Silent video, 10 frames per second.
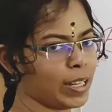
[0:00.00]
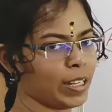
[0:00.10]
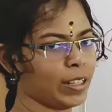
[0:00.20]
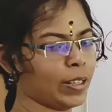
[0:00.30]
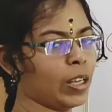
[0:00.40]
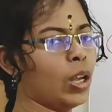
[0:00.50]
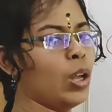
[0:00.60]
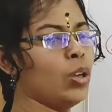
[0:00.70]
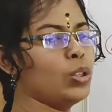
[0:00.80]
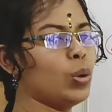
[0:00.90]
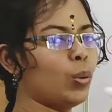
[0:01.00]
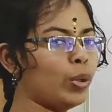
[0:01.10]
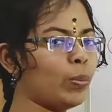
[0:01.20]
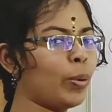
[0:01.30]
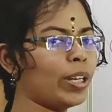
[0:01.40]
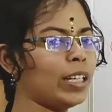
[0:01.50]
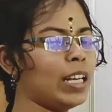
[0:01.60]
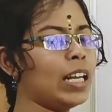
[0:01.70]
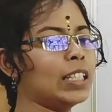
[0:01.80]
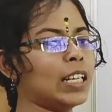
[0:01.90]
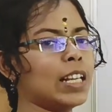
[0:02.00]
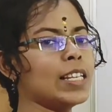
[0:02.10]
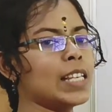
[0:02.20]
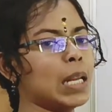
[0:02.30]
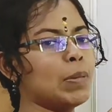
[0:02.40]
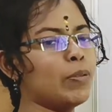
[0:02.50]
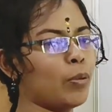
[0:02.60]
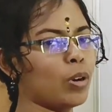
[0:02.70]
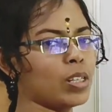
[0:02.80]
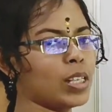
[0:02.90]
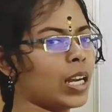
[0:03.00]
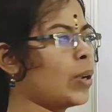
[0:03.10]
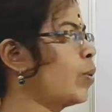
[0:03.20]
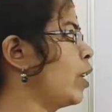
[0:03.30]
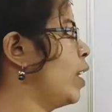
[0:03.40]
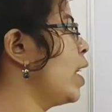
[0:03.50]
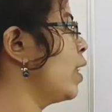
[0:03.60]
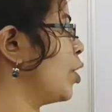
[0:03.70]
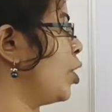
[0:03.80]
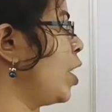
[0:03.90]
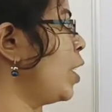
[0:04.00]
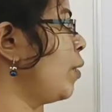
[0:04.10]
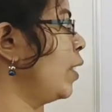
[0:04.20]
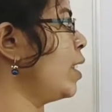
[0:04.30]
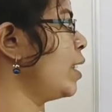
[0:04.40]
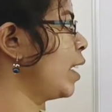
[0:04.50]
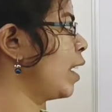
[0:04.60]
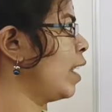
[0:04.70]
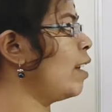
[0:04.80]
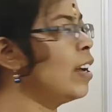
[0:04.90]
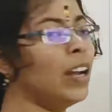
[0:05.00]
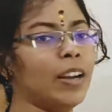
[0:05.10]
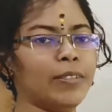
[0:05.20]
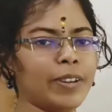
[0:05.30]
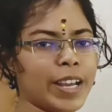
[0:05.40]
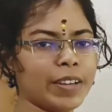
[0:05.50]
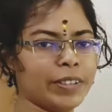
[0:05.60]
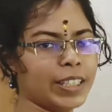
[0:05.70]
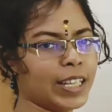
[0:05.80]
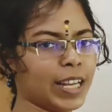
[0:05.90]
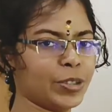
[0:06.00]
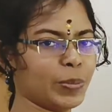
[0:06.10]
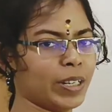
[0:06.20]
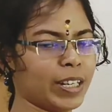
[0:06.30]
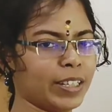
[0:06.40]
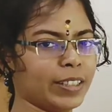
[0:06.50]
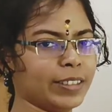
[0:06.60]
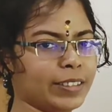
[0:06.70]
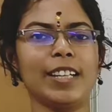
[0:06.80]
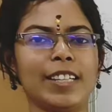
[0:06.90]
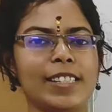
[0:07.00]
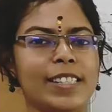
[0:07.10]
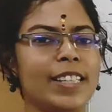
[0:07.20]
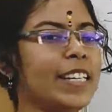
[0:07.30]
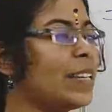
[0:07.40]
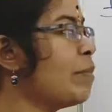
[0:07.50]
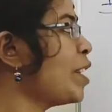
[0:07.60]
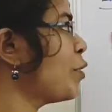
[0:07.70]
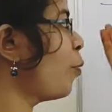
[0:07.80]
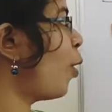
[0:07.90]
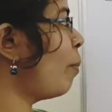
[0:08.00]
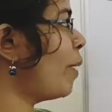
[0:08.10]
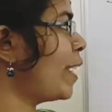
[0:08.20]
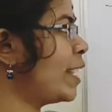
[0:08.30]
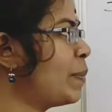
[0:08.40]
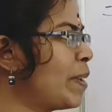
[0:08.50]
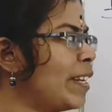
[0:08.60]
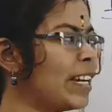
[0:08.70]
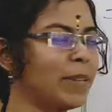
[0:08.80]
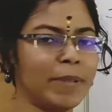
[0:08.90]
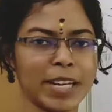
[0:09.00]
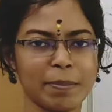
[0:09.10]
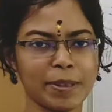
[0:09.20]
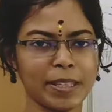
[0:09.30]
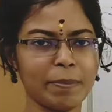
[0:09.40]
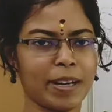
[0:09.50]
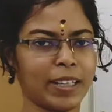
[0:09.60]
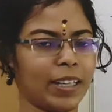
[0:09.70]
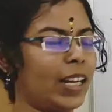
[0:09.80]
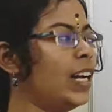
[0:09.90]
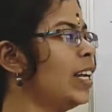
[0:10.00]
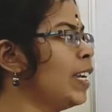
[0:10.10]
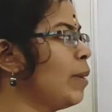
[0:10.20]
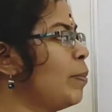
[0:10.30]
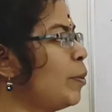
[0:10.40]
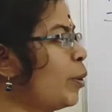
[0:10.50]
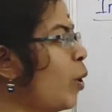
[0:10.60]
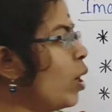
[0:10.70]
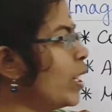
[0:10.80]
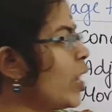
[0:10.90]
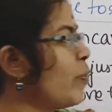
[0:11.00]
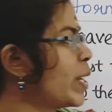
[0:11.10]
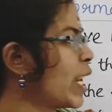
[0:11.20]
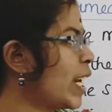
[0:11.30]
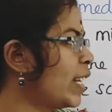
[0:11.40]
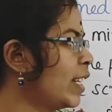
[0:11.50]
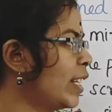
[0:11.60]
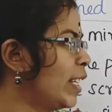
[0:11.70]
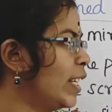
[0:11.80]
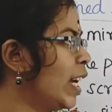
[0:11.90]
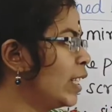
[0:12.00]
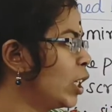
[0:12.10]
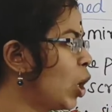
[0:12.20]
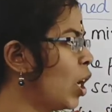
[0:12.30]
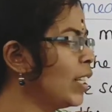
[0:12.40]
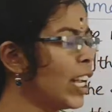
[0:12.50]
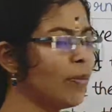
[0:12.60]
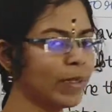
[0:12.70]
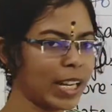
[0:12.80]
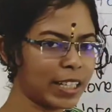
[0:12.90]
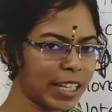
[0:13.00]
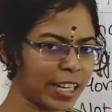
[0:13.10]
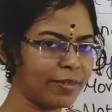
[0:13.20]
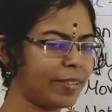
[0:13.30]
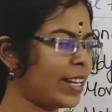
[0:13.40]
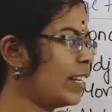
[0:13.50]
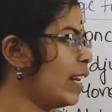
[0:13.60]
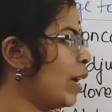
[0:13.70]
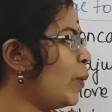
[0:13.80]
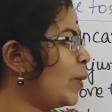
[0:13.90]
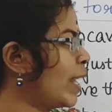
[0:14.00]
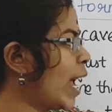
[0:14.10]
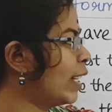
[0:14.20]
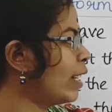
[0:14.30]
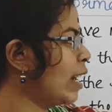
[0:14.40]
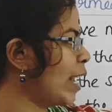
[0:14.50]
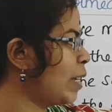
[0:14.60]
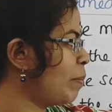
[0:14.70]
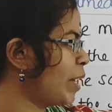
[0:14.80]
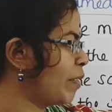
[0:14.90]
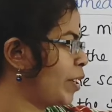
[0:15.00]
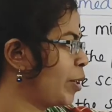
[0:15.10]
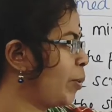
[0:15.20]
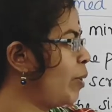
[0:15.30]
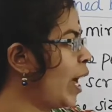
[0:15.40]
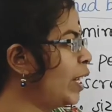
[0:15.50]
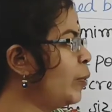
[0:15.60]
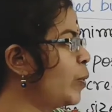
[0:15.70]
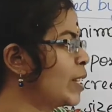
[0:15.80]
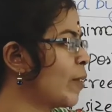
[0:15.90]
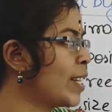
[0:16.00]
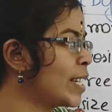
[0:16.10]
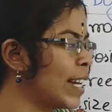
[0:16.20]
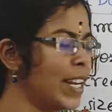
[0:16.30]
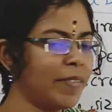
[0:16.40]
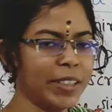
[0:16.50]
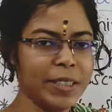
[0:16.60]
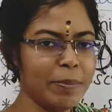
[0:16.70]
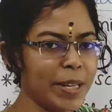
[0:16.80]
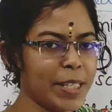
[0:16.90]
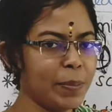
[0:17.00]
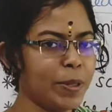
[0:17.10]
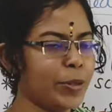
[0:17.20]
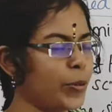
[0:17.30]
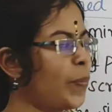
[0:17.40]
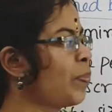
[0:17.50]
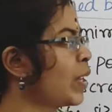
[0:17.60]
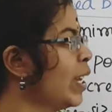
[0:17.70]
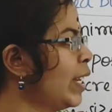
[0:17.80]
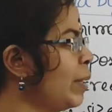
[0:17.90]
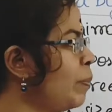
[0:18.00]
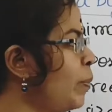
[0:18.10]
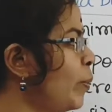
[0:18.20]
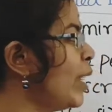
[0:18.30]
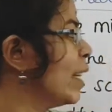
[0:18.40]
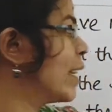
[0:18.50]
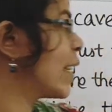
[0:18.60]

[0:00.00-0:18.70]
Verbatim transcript: பண்ணிடுது ஸோ ஒரு பாயிண்டில் அந்த ரேஸ் எல்லாமே ஃபோக்கஸ் ஆன உடனே அந்த ஷீட் வந்து சடனாக ஃபயர் வந்து கேட்ச் பண்ணிடுது நெக்ஸ்ட்டு இமேஜ் ஃபார்ம் பை அ ஸ்பெரிக்கல் மிரர் பற்றி பார்க்கலாம் இப்போ ஒரு கான்கேவ் மிரர் எடுத்துக்கிட்டு அந்த கான்கேவ் மிரருக்கு இன் ஃப்ரண்ட்டில் ஒரு கேண்டலை லைட் பண்ணி வைக்கிறோம் அண்ட் ஒரு ஒயிட் ஸ்க்ரீனை வந்து ப்ளேஸ் பண்ணுறோம் இப்போது இந்த